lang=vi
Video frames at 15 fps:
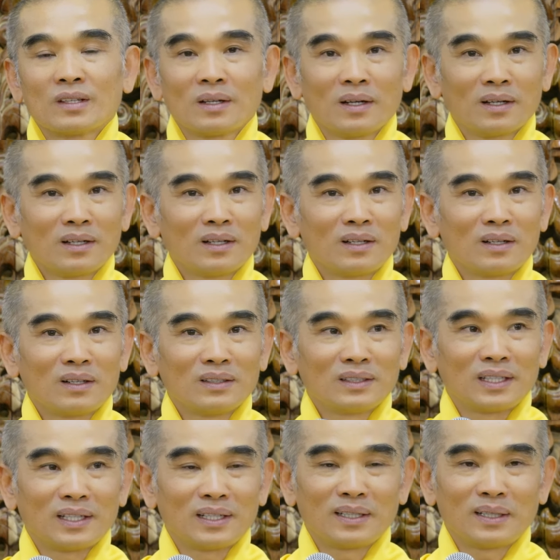Chứ đừng nói
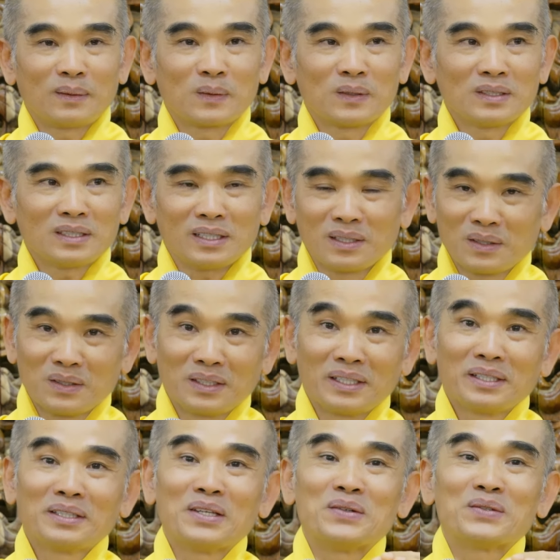ngồi thiền là không có chuyện, ngồi
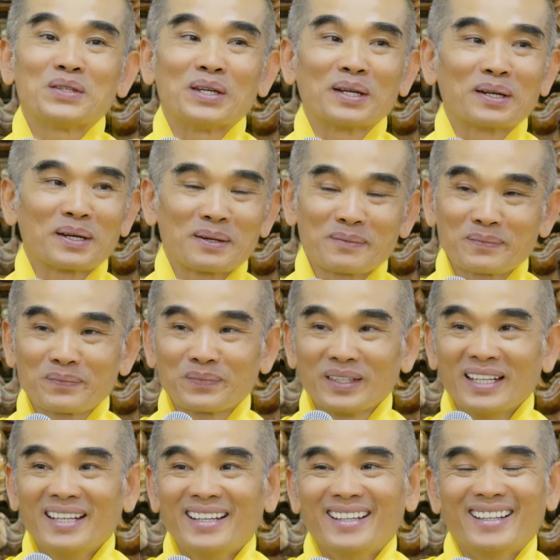thiền nhiều chuyện lắm